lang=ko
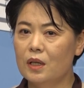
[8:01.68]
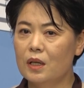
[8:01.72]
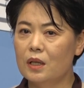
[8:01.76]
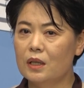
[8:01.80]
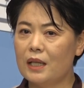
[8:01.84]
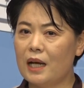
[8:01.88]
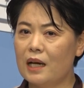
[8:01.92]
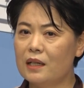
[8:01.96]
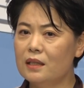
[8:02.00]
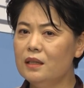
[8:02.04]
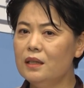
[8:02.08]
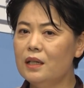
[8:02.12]

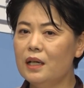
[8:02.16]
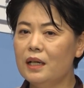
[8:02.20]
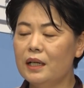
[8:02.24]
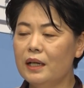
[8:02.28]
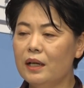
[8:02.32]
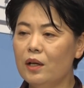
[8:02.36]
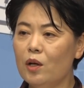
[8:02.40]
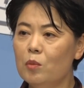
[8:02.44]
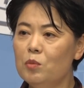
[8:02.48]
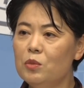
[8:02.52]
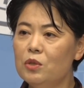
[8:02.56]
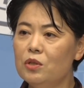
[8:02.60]
다른
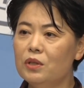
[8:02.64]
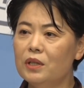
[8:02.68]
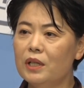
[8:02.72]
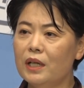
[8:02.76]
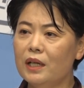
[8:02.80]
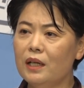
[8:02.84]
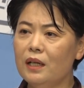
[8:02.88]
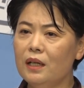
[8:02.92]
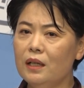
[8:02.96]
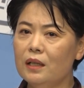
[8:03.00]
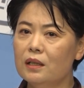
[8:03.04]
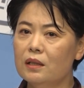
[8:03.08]
나라에
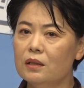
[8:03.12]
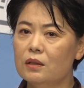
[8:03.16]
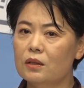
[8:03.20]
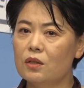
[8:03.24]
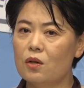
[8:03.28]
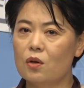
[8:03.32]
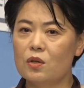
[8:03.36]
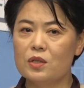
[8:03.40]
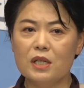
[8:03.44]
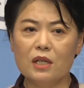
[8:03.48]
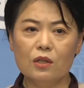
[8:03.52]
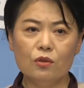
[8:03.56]
없는데,
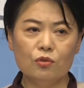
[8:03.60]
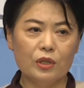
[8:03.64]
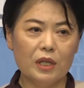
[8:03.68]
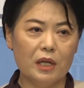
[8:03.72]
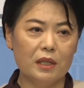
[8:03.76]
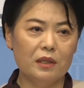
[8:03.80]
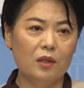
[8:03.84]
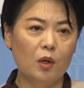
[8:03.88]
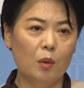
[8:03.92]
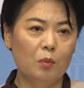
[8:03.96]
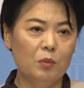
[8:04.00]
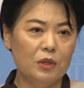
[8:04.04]

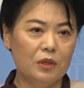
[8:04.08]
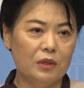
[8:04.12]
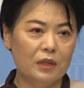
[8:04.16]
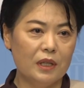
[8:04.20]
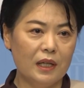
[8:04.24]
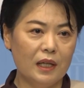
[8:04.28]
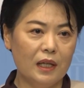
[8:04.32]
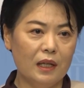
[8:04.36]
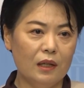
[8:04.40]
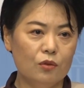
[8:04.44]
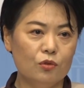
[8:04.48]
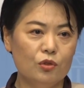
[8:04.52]
경쟁국에는
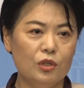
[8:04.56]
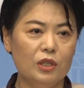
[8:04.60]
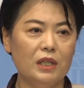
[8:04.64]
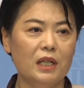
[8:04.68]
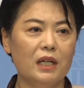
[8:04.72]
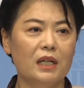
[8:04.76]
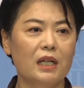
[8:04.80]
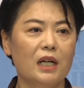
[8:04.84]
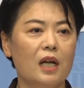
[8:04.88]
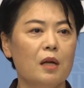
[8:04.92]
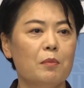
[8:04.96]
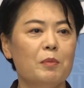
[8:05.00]
없는데,
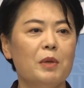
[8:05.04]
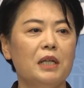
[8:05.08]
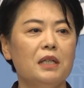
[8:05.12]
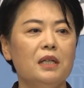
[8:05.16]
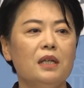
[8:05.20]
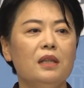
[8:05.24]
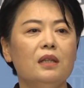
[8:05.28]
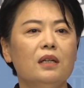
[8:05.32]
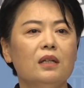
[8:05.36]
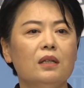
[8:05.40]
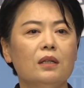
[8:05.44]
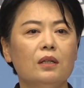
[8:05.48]
우리나라에만
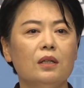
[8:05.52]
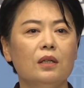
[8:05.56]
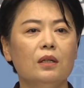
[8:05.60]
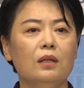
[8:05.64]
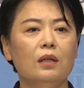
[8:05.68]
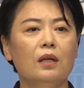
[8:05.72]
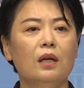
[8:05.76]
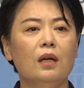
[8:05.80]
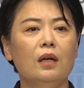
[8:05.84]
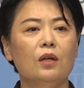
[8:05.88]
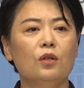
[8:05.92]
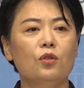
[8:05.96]
있는
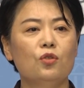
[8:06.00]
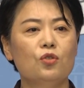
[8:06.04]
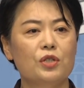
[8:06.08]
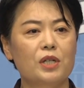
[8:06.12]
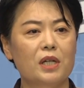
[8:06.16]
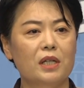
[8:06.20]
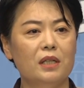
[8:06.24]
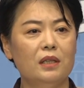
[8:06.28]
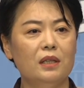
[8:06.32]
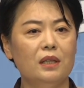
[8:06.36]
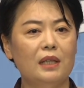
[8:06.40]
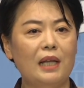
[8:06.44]

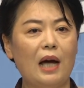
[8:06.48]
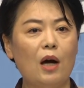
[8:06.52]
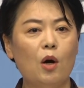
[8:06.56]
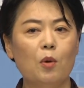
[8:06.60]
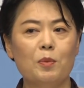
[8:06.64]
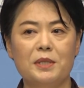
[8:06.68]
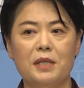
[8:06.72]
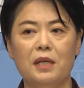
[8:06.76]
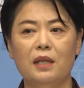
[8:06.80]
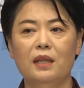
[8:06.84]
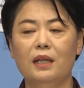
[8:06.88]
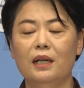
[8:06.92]
규제는 다
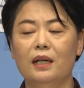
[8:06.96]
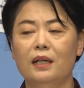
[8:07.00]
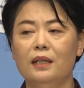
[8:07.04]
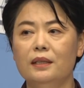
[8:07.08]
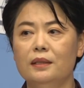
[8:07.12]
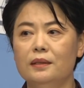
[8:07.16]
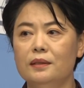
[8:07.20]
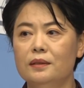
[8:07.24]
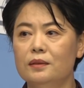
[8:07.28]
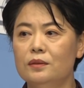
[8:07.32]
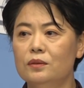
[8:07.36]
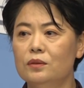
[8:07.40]
없앤다.
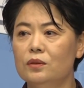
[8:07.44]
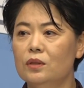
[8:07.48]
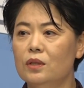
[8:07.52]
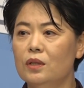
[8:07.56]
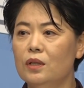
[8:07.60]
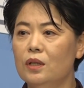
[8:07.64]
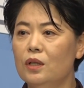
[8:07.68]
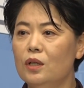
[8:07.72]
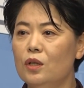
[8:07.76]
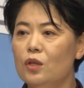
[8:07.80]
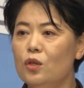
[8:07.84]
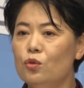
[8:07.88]

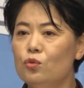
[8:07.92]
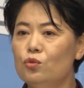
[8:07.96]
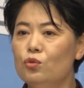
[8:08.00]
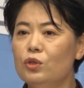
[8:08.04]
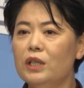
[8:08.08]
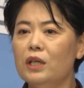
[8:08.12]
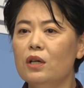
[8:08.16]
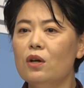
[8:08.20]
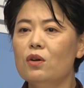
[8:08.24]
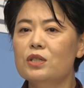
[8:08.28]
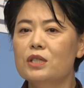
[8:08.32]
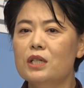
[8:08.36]

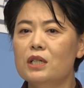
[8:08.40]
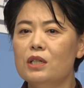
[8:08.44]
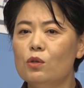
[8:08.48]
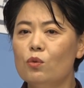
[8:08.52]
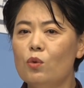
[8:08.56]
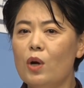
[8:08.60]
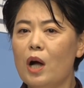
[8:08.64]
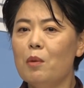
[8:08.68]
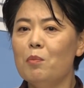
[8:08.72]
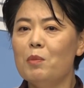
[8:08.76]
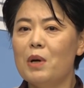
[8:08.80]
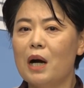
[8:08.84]
우리 경제를
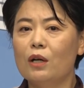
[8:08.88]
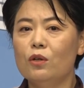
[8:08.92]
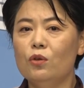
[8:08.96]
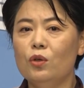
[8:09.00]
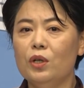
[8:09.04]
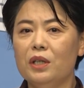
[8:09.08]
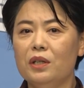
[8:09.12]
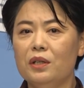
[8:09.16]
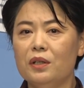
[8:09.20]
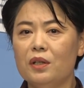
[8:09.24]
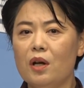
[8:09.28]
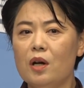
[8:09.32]
꽉 막고
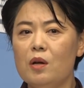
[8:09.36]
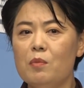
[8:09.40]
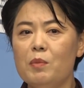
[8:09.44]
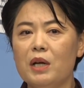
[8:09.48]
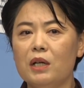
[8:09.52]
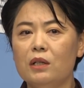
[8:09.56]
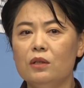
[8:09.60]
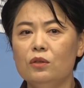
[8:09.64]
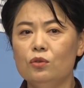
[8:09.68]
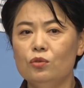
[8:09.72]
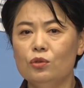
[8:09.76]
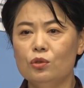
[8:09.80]
있는
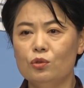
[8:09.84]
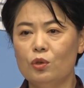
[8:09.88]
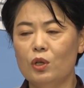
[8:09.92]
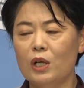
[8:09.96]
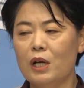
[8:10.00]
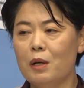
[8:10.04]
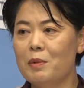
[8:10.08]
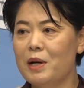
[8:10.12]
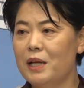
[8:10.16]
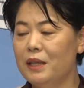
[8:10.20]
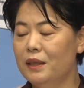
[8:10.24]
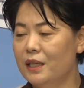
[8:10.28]
혈맥은
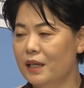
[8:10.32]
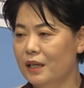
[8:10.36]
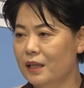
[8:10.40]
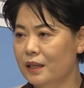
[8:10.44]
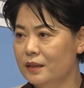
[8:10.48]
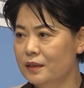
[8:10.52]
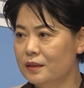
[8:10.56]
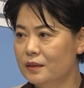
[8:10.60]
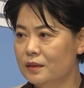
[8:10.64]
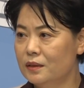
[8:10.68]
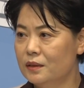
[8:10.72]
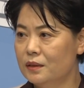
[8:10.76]
뚫고야
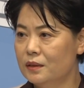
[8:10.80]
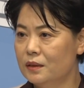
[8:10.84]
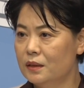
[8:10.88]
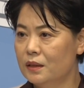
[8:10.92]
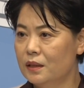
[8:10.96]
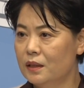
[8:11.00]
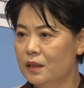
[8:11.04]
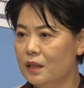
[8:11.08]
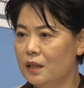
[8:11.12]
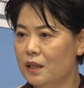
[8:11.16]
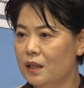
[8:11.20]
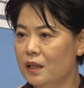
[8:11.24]
만다.
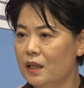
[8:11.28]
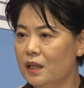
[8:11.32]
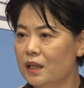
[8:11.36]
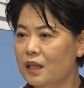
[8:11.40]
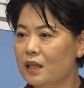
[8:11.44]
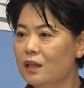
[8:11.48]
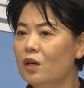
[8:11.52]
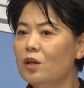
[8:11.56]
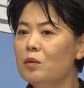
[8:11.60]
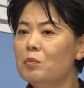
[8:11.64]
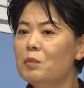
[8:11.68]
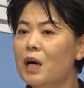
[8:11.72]

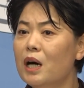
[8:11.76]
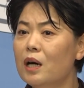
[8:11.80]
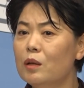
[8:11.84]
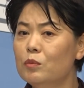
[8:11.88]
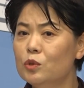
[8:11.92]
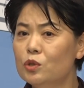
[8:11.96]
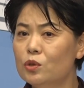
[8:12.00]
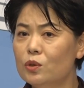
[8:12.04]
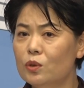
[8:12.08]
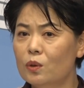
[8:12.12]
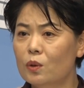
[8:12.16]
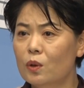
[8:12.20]
이런
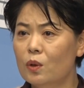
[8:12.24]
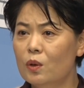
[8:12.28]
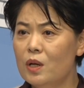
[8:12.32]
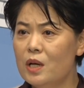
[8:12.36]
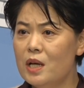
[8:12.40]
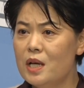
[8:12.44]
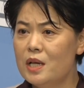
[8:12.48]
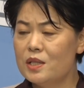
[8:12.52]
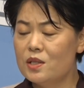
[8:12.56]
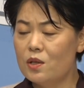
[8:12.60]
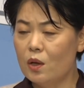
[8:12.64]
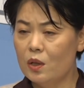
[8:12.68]
마음으로
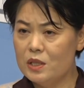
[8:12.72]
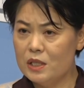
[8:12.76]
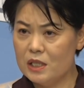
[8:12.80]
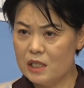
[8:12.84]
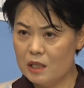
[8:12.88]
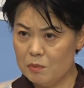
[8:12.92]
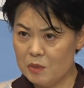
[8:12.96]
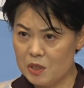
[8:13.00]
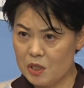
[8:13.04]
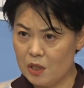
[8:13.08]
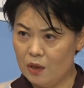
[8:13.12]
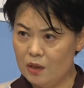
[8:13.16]

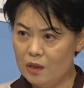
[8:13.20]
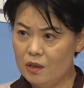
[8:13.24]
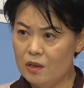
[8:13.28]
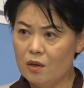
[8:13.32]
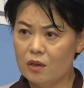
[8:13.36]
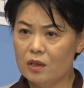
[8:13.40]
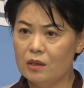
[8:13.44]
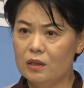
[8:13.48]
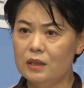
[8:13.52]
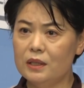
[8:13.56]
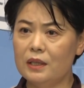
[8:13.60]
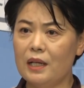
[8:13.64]
전심
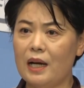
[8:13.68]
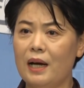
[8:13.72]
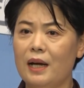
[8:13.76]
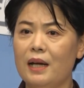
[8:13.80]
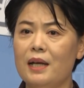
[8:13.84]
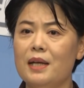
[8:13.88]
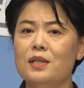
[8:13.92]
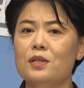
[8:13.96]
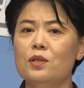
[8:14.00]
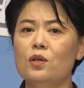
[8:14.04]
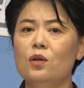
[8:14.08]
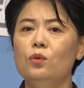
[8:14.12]
전력을
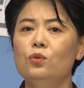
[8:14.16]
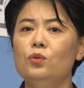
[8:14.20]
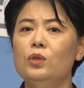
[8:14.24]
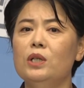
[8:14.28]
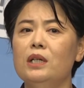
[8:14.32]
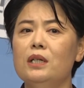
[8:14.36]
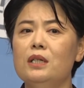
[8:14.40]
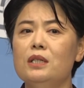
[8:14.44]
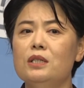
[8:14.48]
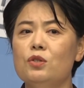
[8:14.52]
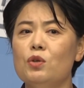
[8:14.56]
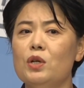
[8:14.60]
다해서
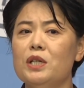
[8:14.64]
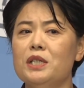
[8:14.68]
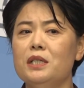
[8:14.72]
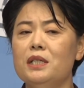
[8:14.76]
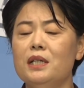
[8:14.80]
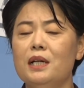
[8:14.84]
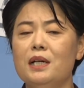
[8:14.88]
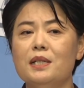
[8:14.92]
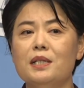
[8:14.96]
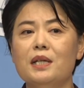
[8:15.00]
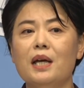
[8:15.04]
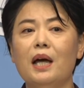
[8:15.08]
우리를
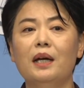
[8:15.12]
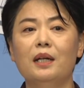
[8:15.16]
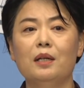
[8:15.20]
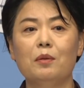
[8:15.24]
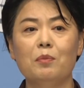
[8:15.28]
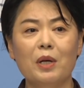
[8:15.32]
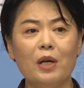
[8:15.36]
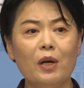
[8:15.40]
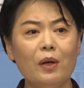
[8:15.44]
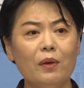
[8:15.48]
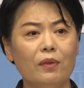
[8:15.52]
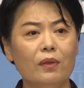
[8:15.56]
쇄신하지
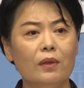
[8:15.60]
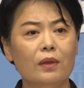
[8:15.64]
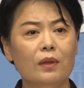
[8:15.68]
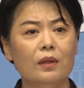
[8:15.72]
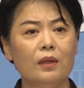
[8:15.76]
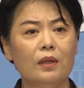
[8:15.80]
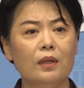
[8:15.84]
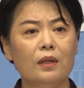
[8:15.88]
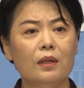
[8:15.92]
않으면